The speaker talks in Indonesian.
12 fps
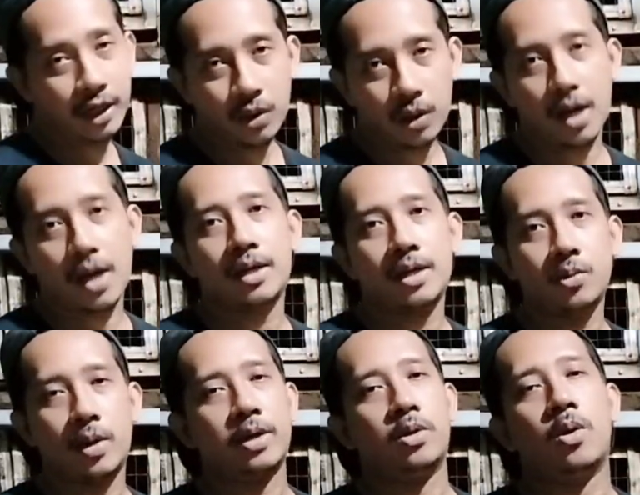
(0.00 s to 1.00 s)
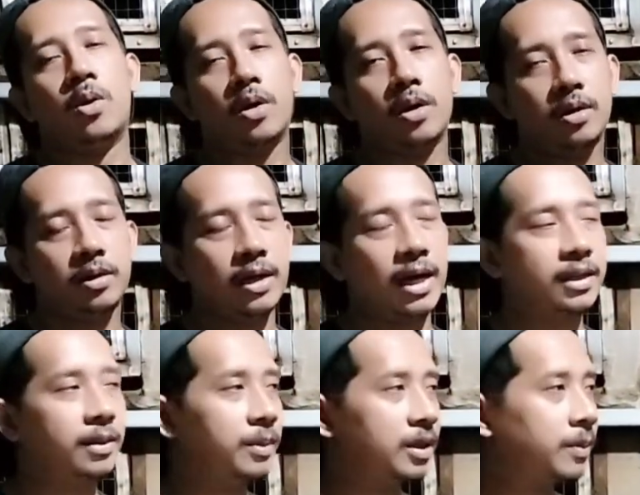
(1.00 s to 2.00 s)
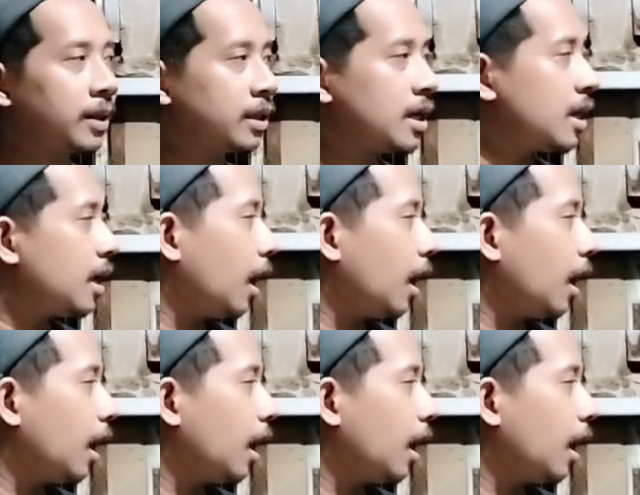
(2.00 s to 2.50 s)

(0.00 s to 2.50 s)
nengok ada dua ekor. Nah teman-teman,